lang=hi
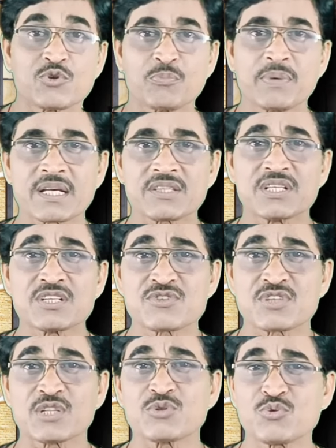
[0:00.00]
तो व्यक्ति
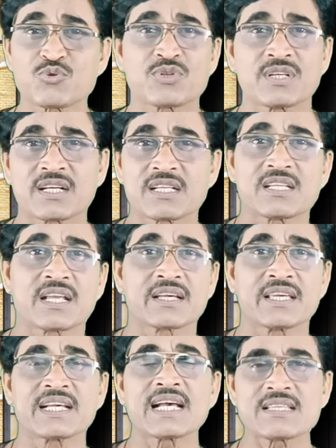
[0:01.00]
संतुष्ट रहकर
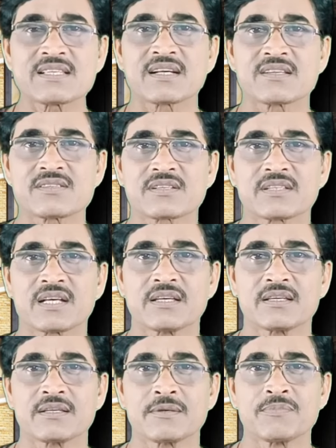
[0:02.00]
तरक्की कैसे कर सकता
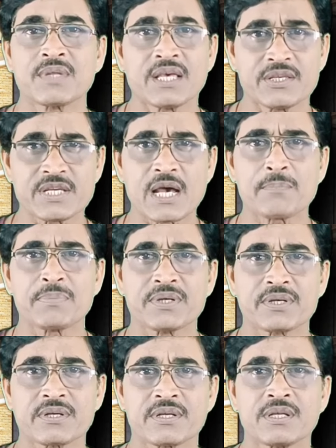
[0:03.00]
है या
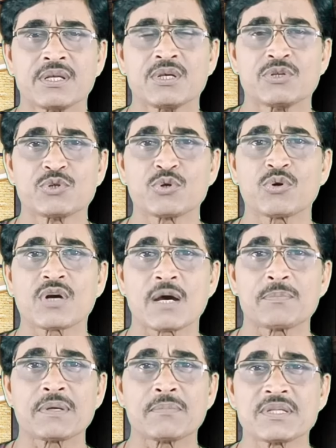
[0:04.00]
फिर जो लोग
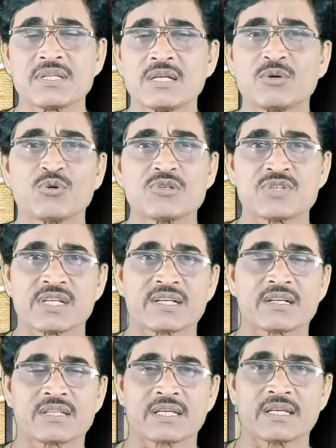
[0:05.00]
अपना मंथली गोल सेट
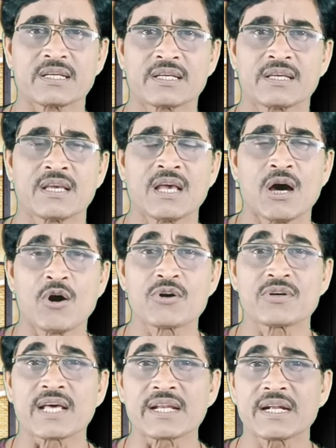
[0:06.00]
करते हैं और
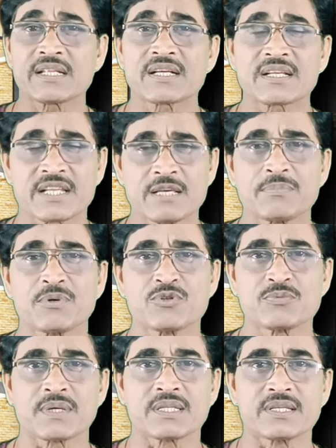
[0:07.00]
टारगेट तक नहीं
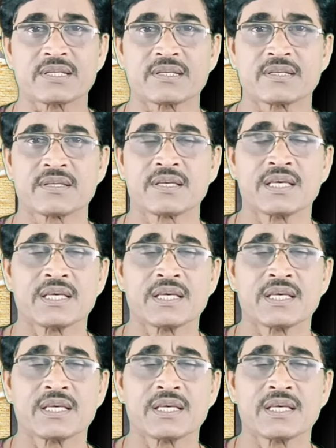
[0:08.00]
पहुंच पाते